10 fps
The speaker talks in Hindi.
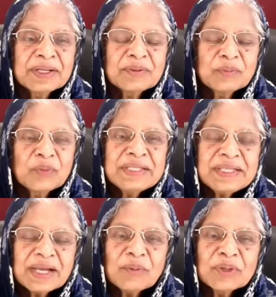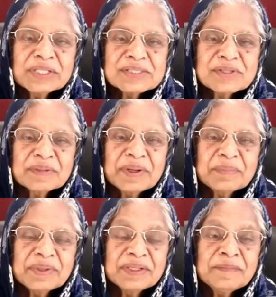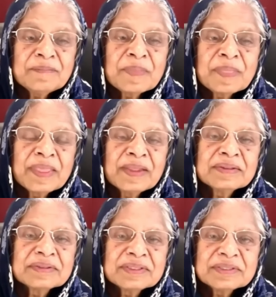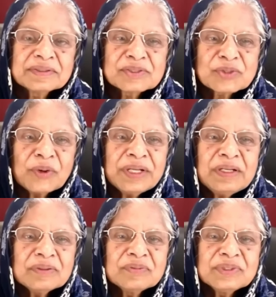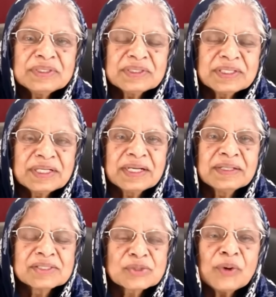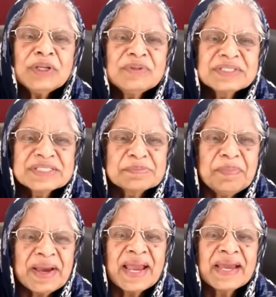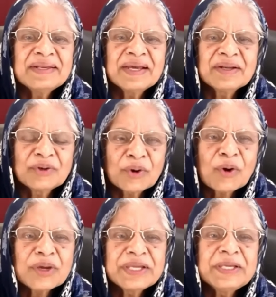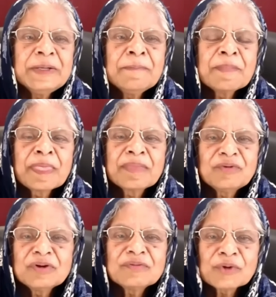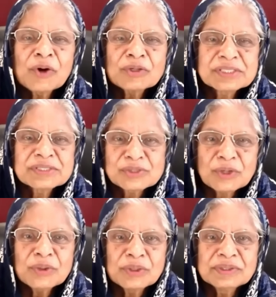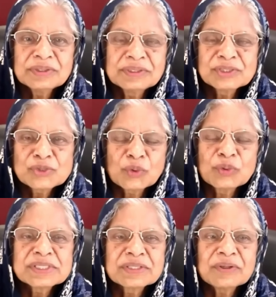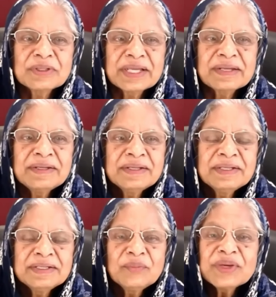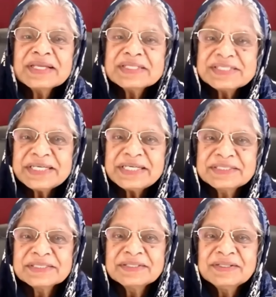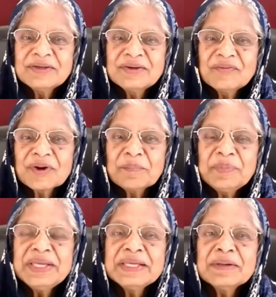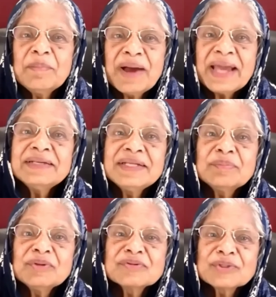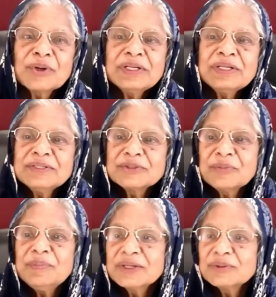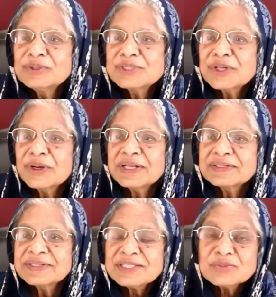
But one thing I want us to remember the soil uh, soil which is bad and rocky full of rocks and so, uh, stones and all that we can change from being a bad type of soil to be a good soil